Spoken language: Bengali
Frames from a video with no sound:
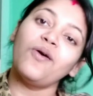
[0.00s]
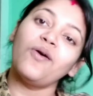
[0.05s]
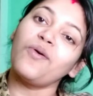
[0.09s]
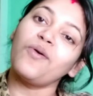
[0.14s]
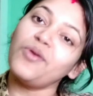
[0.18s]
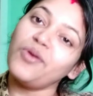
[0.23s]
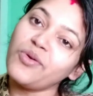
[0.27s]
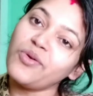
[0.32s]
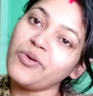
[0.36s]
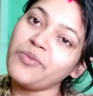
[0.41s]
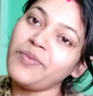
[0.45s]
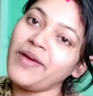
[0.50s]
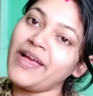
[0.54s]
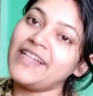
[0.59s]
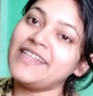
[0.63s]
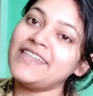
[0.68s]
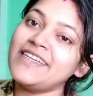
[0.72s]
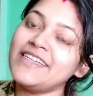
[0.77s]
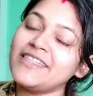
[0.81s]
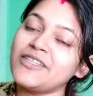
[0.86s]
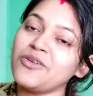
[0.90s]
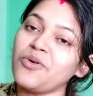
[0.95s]
ওগুলো খুব
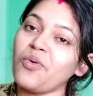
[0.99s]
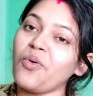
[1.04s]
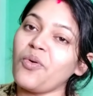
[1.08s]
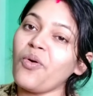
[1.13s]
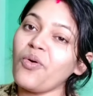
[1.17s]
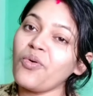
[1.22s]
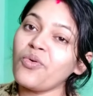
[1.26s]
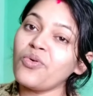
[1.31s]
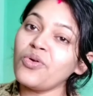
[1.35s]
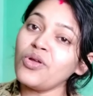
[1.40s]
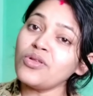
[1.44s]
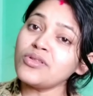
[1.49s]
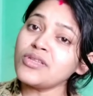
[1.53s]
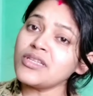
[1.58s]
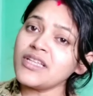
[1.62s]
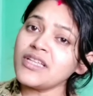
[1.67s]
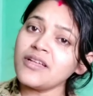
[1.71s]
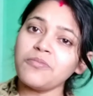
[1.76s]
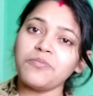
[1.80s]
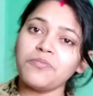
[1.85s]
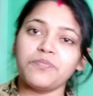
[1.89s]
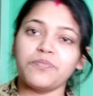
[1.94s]
হেলদি তো ওগুলো
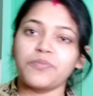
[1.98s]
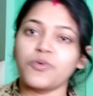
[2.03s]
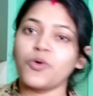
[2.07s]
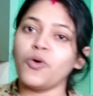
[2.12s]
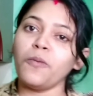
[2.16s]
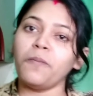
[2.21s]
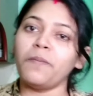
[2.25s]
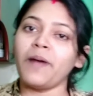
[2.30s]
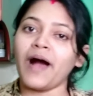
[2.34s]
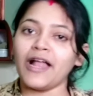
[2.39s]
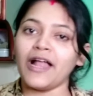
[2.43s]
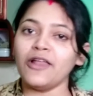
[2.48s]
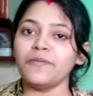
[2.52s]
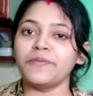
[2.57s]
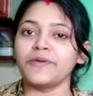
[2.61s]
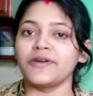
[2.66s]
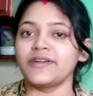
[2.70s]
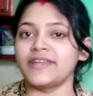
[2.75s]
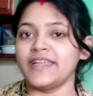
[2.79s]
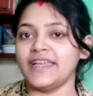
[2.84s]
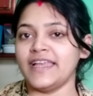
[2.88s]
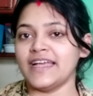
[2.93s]
খুব ভালো
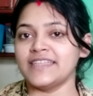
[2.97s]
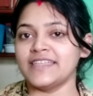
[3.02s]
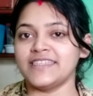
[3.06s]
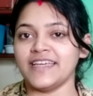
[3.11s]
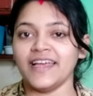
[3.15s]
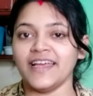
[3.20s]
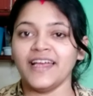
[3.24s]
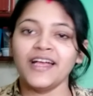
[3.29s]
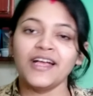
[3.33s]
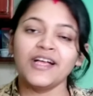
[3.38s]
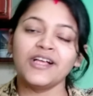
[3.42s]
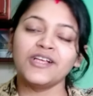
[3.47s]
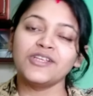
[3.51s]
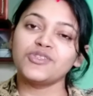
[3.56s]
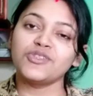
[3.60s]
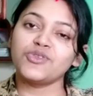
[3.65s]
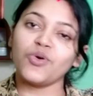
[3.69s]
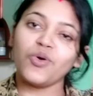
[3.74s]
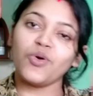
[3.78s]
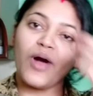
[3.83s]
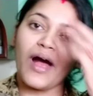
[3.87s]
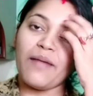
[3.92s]
প্রোটিন আছে
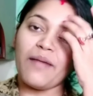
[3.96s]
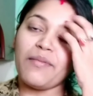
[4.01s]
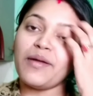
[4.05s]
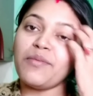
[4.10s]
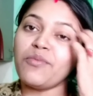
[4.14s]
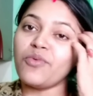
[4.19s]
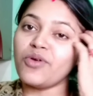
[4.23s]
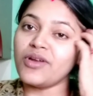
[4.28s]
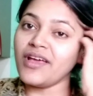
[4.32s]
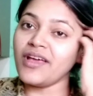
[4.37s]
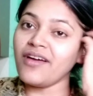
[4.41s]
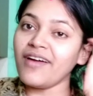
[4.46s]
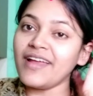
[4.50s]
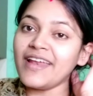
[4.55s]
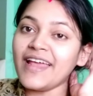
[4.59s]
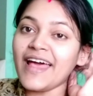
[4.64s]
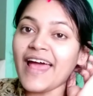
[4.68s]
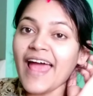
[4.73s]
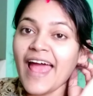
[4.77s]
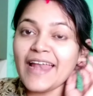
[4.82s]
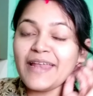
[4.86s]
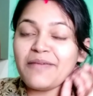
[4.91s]
সো আমার মনে হয়
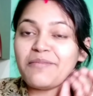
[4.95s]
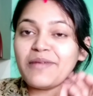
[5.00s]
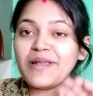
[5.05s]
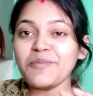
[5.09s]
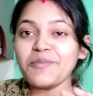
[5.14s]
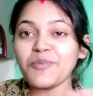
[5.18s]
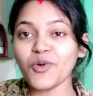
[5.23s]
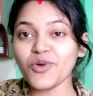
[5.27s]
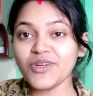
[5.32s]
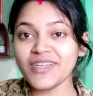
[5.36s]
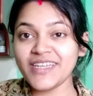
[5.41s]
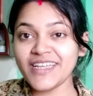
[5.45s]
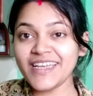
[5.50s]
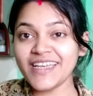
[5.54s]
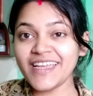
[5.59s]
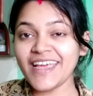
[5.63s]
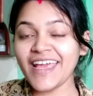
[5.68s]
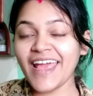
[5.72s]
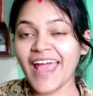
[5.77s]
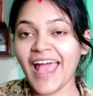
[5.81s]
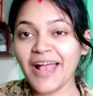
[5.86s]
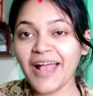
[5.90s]
না অ্যানিমাল
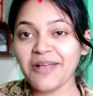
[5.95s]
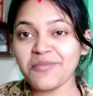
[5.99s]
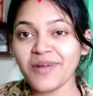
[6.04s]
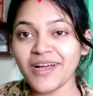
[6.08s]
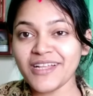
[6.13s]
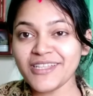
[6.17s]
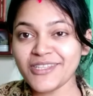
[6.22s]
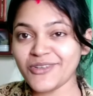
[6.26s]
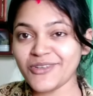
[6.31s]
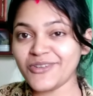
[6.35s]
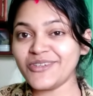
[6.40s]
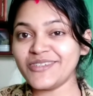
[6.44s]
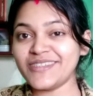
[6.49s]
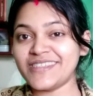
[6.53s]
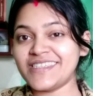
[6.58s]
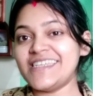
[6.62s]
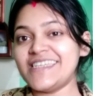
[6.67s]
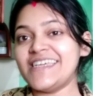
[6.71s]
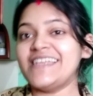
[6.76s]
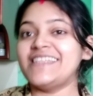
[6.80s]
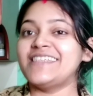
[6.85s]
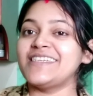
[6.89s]
প্রোটিনই একমাত্র
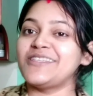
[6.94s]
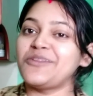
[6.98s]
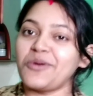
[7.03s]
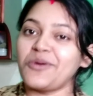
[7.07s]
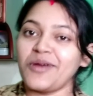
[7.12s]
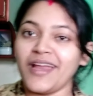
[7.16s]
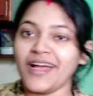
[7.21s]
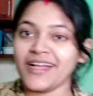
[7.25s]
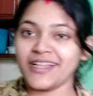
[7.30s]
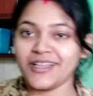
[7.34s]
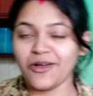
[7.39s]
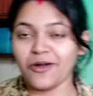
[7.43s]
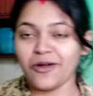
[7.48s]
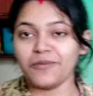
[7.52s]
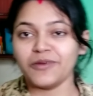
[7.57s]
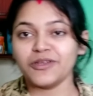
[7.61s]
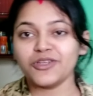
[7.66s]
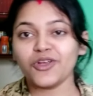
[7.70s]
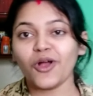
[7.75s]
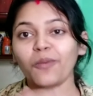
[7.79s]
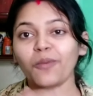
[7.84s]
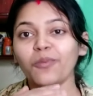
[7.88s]
ঠিক যে ধরে রাখতে
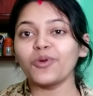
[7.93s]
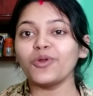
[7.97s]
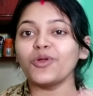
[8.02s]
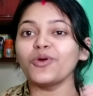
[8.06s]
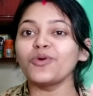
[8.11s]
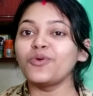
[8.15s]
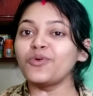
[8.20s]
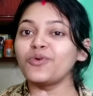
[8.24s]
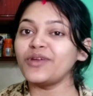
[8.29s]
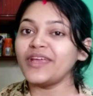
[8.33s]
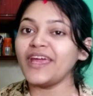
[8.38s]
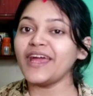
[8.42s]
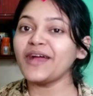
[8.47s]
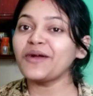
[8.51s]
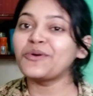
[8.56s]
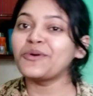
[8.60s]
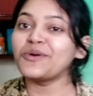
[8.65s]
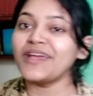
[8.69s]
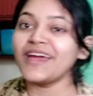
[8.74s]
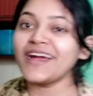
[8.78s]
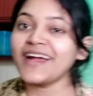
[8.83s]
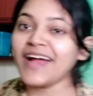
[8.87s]
হবে সবগুলো ঘুরিয়ে
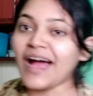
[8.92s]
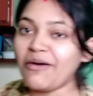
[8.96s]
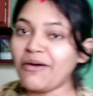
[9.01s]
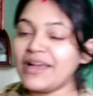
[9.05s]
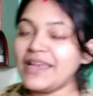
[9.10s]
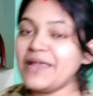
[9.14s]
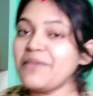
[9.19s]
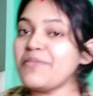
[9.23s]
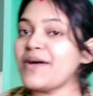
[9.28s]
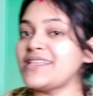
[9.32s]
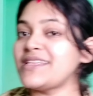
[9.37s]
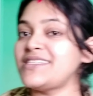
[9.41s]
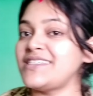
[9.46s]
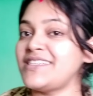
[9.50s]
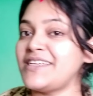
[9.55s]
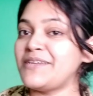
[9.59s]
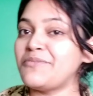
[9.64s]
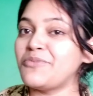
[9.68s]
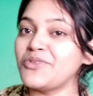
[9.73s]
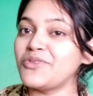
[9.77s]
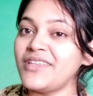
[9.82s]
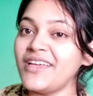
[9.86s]
ঘুরিয়ে খাওয়ালে
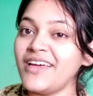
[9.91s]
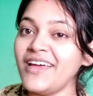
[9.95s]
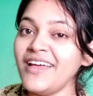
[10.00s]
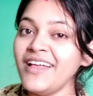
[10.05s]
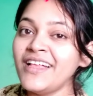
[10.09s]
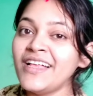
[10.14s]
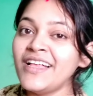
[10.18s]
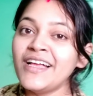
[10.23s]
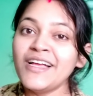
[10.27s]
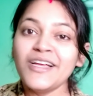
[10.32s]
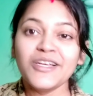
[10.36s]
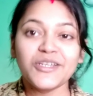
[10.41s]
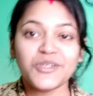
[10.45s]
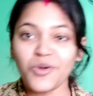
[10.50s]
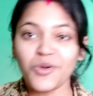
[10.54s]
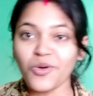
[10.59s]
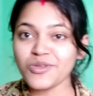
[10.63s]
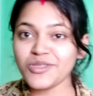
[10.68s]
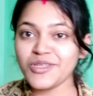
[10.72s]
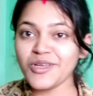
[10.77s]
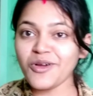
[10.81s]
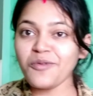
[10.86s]
বাচ্চাদের মধ্যে
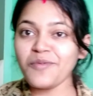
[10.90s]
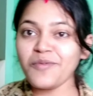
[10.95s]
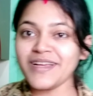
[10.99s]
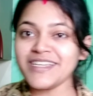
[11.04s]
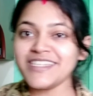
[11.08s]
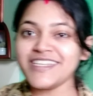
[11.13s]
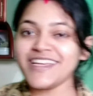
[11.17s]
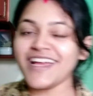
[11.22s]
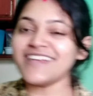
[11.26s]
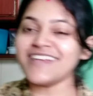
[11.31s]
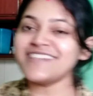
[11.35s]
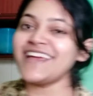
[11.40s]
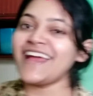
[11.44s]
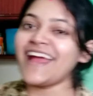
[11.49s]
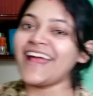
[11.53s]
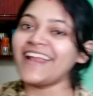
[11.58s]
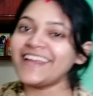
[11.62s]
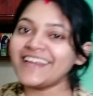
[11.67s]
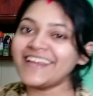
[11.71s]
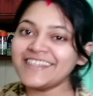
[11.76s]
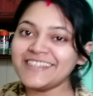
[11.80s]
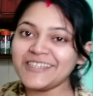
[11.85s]
শক্তিও বেশি আসে
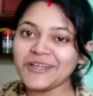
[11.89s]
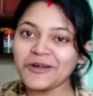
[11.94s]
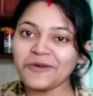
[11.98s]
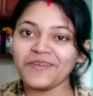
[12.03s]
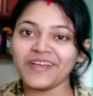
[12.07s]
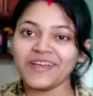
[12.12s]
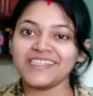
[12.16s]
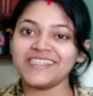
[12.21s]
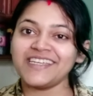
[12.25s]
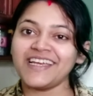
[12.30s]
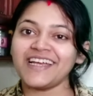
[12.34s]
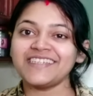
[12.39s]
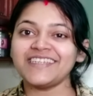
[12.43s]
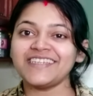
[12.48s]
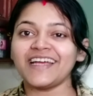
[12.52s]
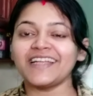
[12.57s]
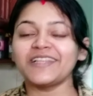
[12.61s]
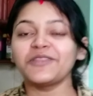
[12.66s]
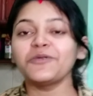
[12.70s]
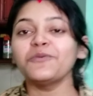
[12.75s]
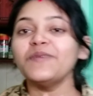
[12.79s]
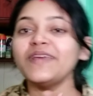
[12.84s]
এনার্জিও বেশি আসে
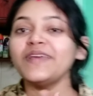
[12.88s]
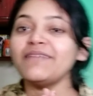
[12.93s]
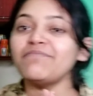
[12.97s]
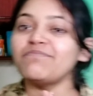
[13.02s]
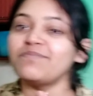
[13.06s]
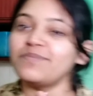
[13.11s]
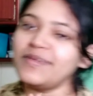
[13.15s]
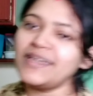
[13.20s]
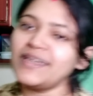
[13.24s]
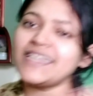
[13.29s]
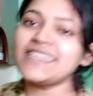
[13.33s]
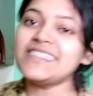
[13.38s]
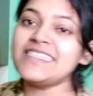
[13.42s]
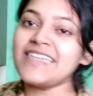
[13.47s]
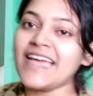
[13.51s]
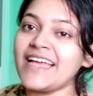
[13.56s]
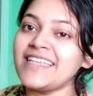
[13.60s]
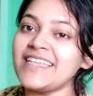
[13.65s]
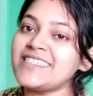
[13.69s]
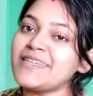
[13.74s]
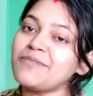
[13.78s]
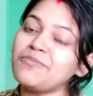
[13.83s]
আর তুমি একটা
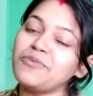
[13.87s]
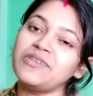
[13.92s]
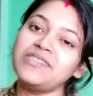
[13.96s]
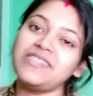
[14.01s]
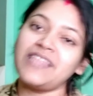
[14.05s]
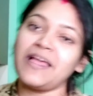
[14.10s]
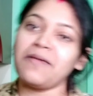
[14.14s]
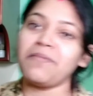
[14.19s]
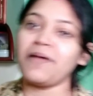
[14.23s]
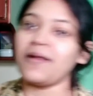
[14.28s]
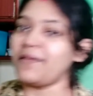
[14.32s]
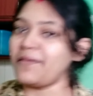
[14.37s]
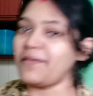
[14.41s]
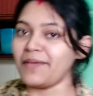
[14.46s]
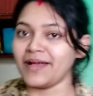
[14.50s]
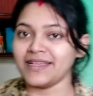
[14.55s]
চেঞ্জটা বুঝতেই পারবে